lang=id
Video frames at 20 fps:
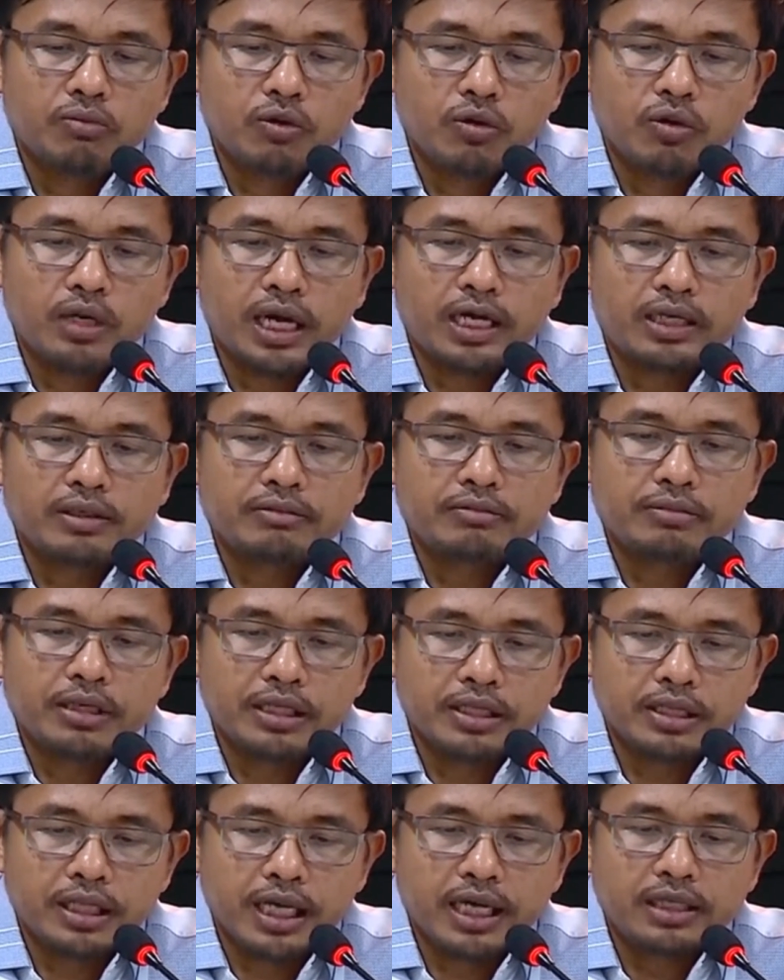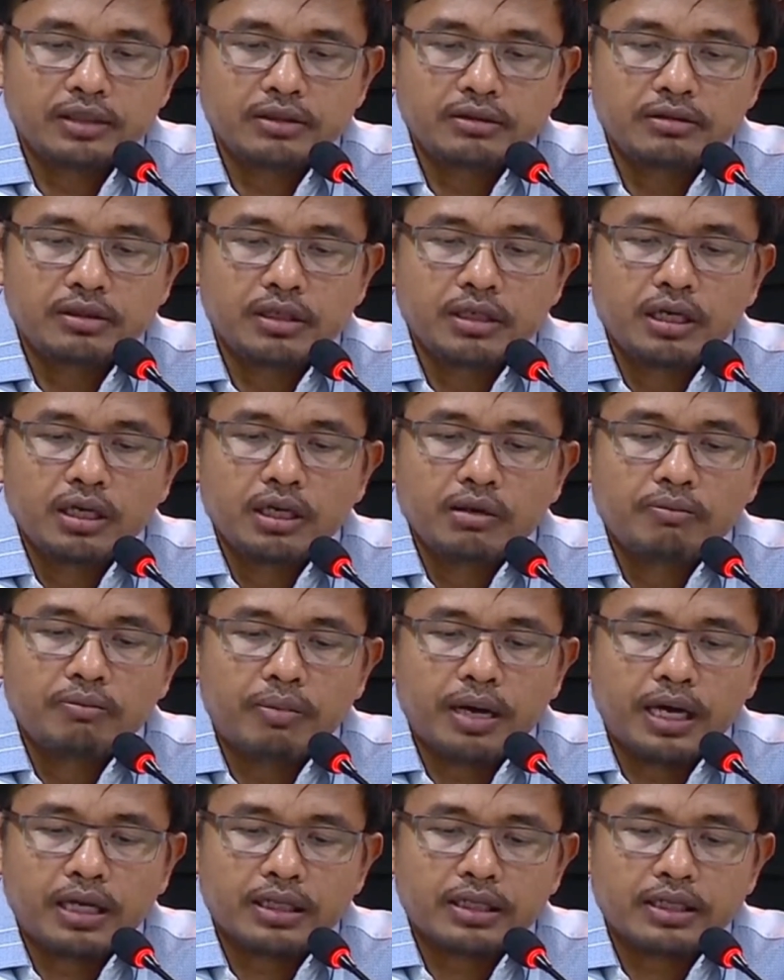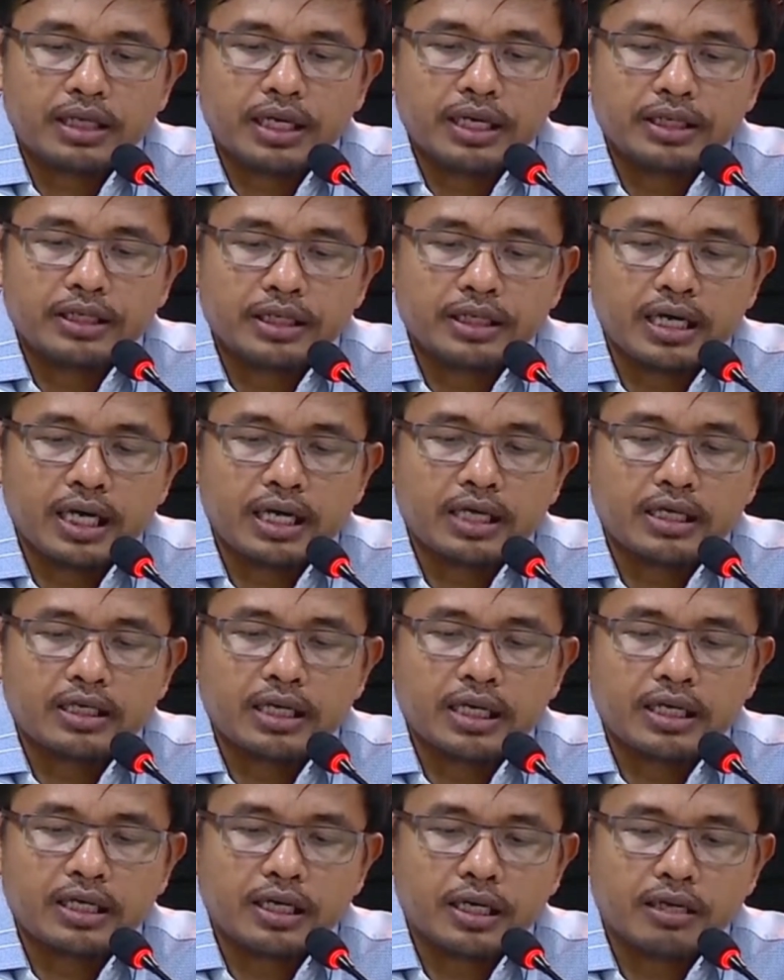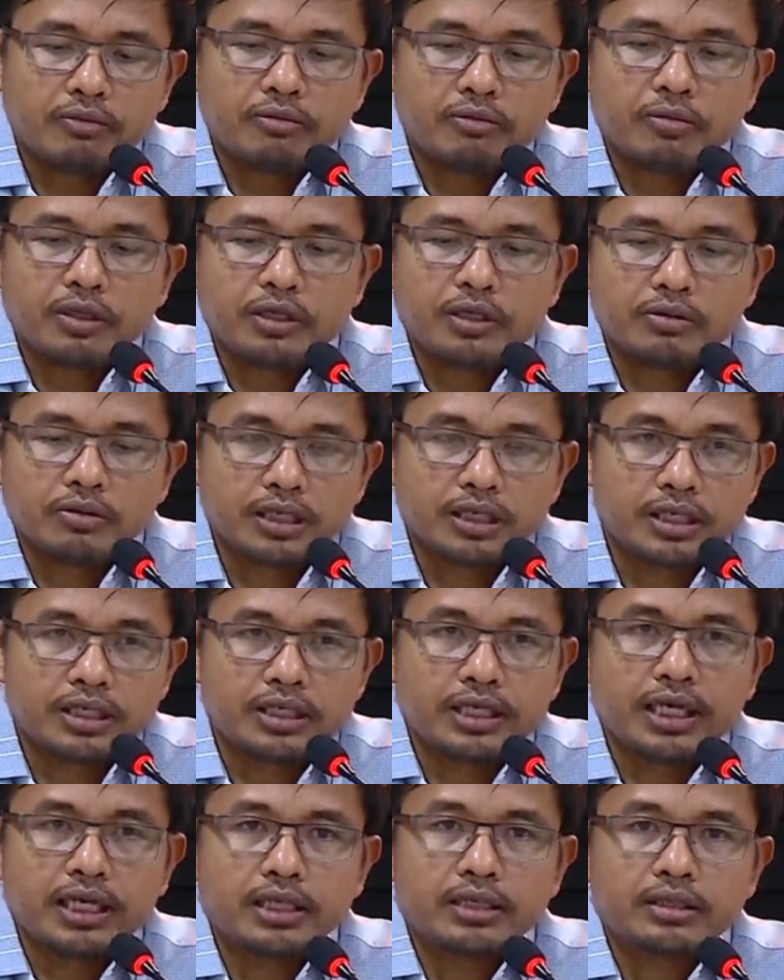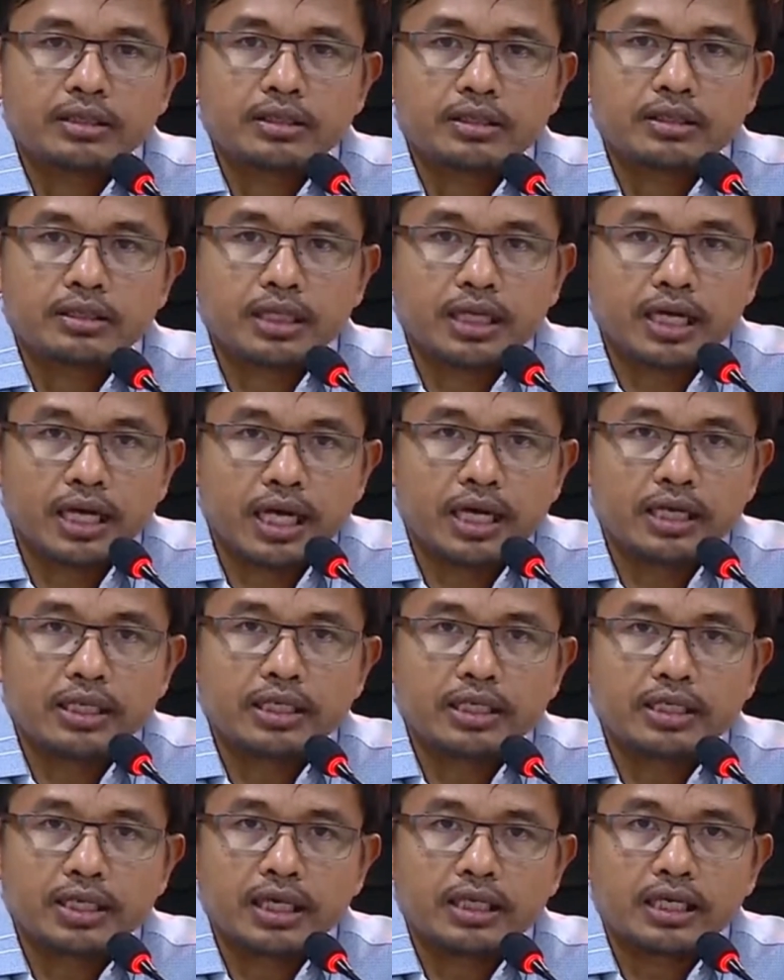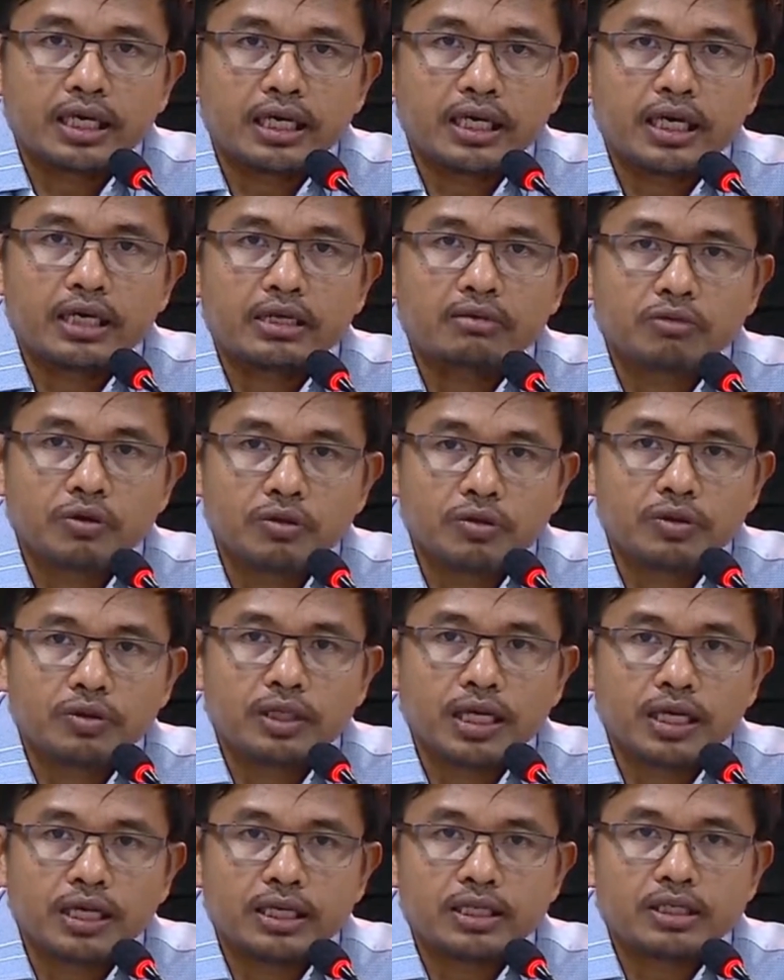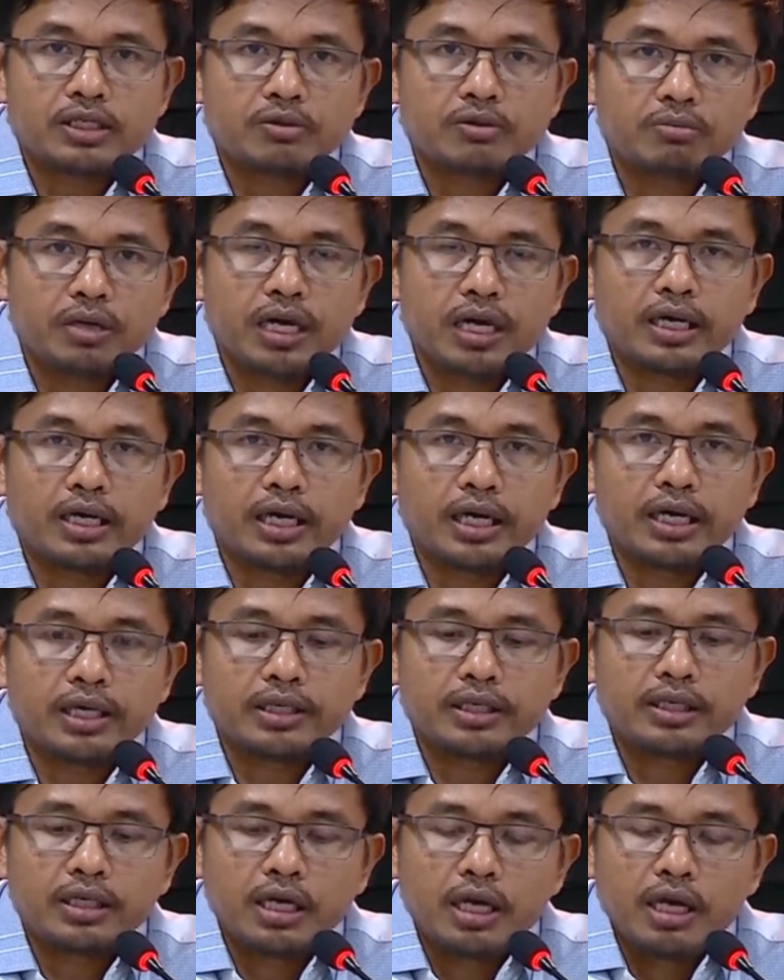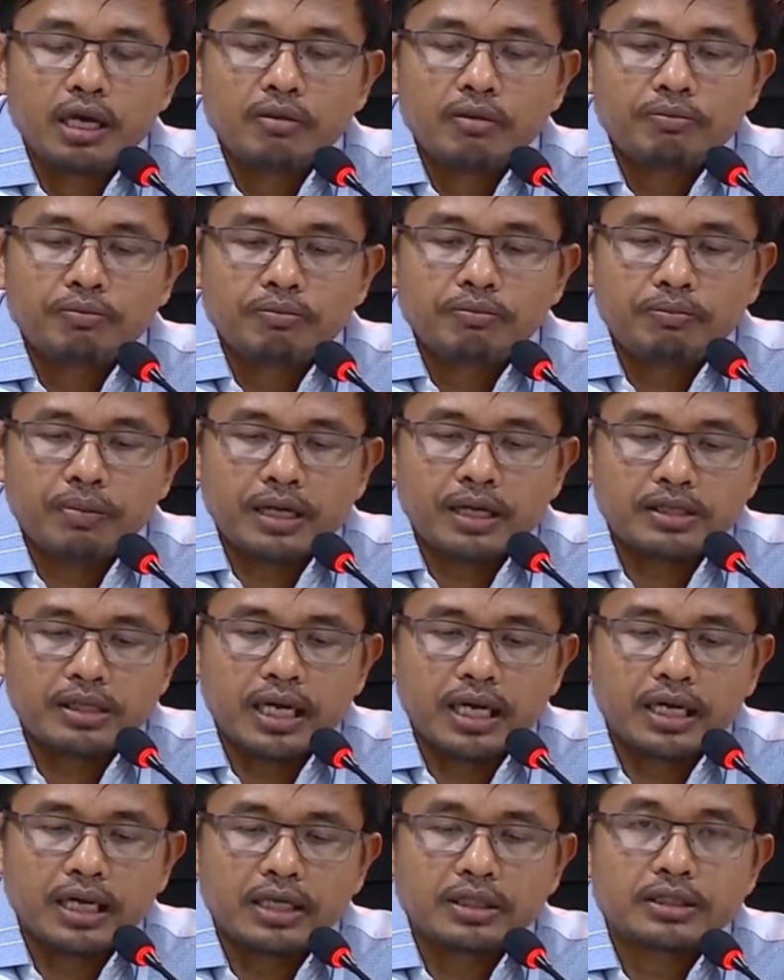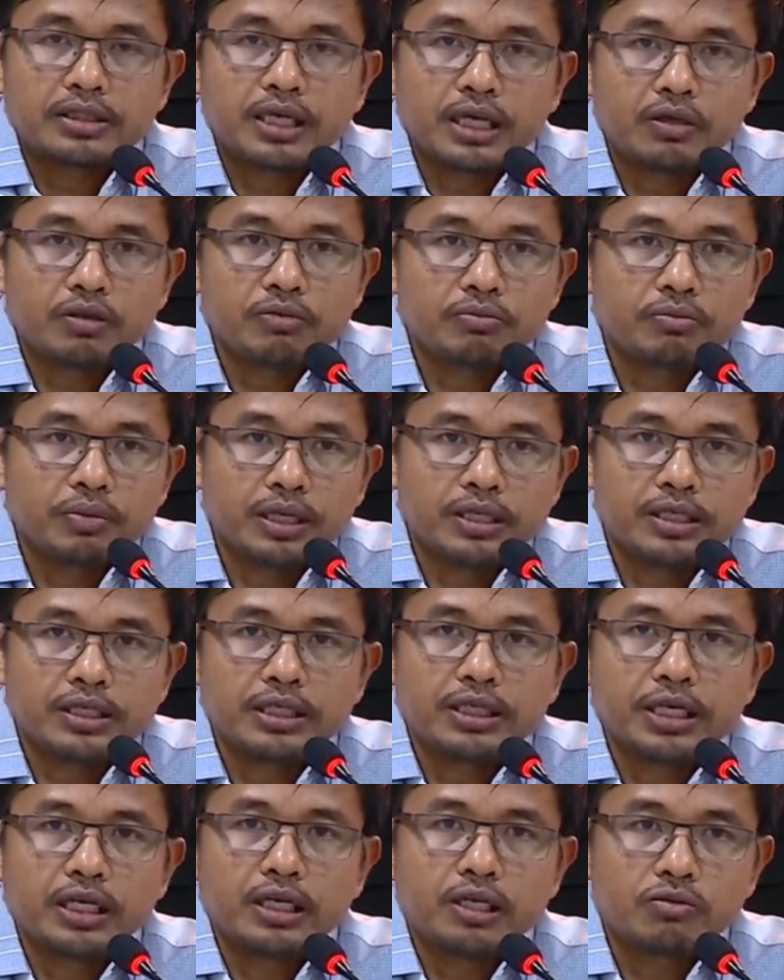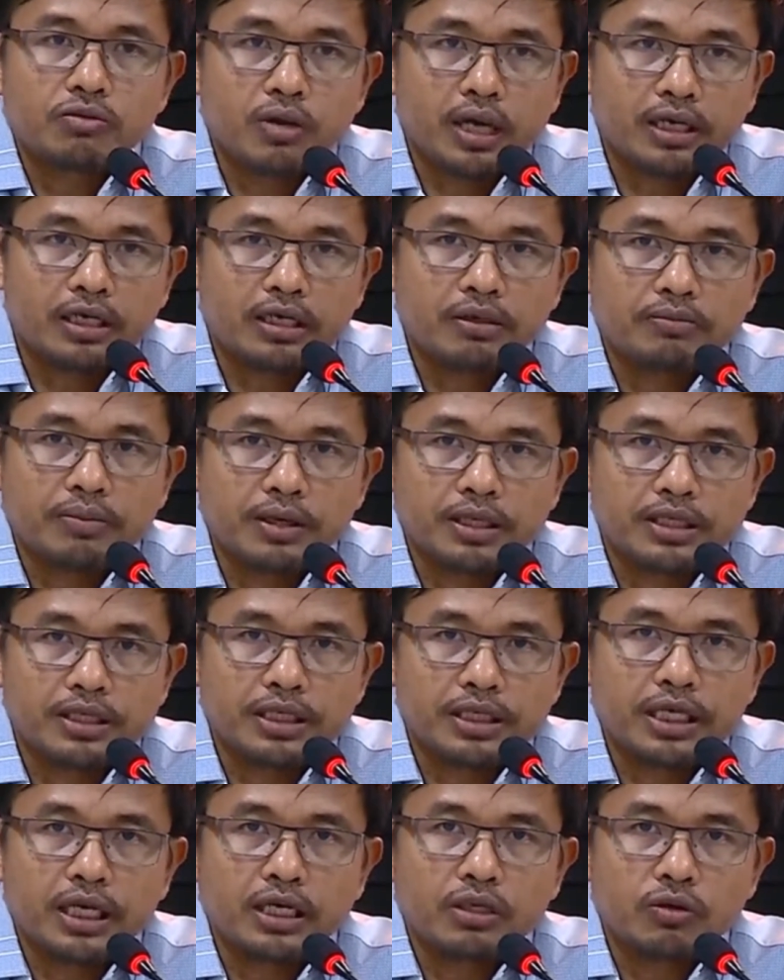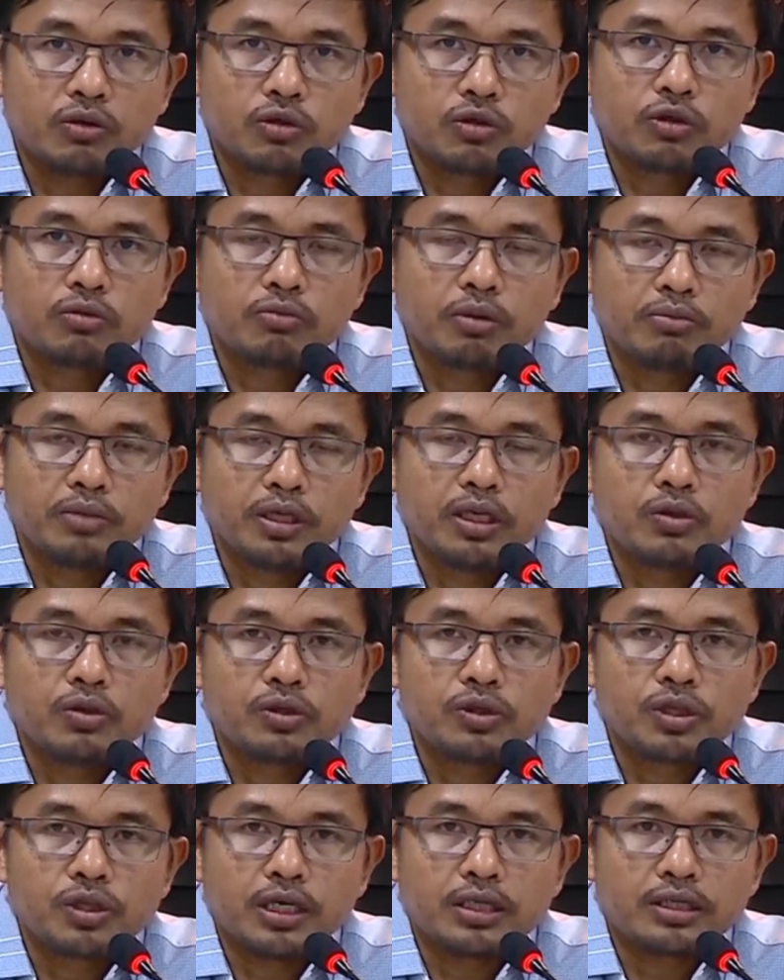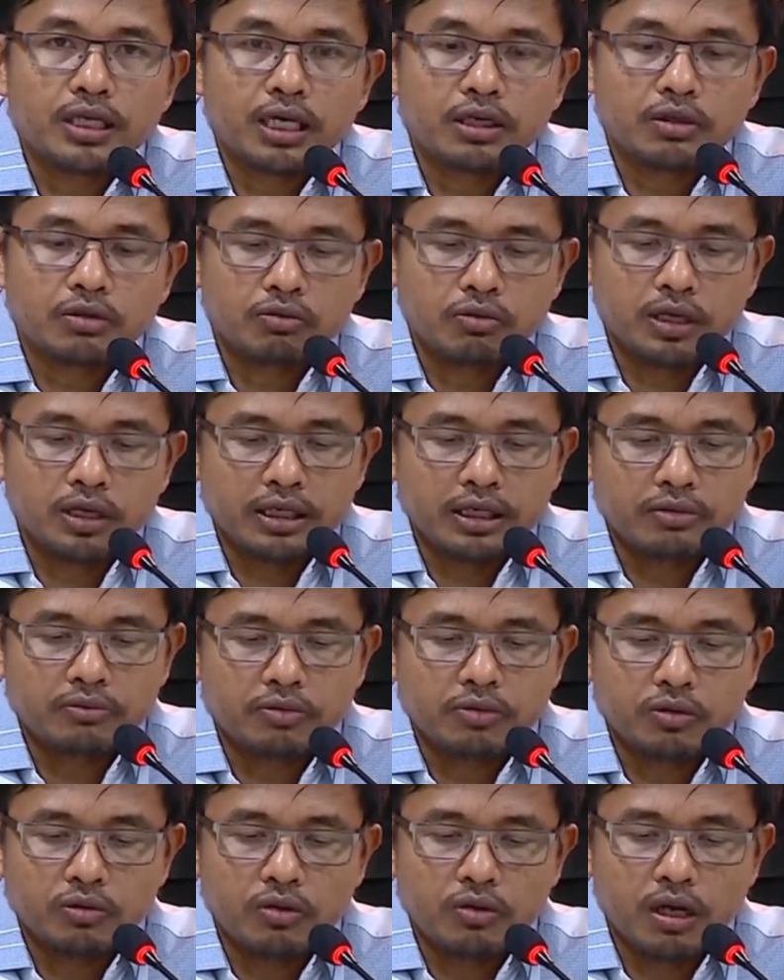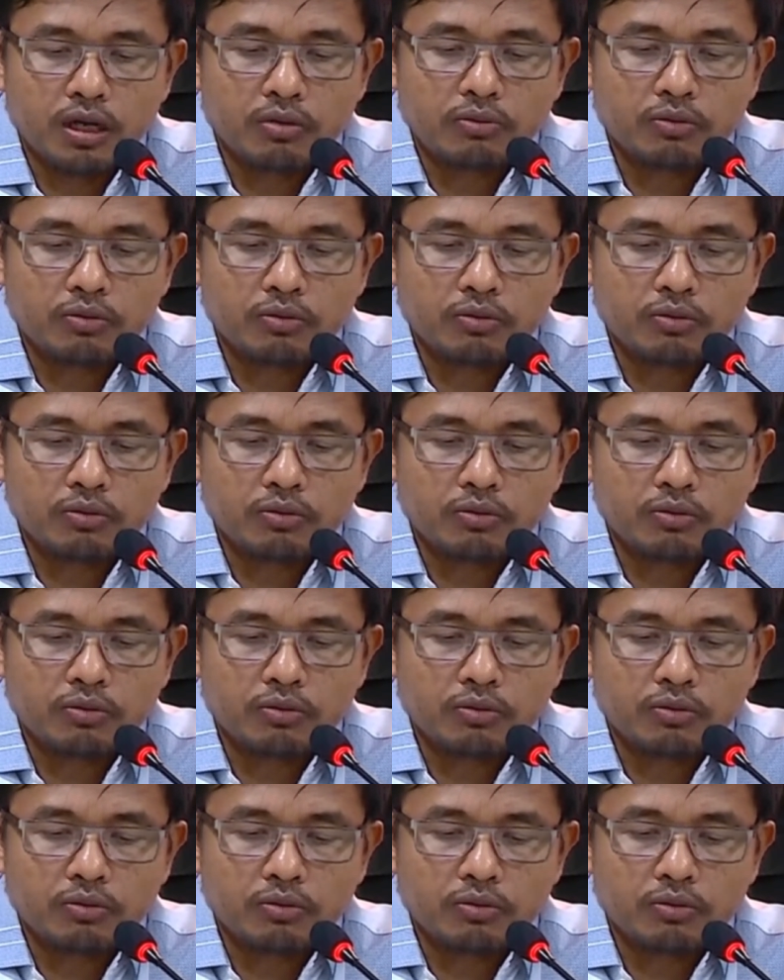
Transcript: Bulan Bintang, Partai Garda Republik Indonesia telah dinyatakan memenuhi syarat sebagai pasangan calon presiden dan wakil presiden untuk pemilu serentak 2024.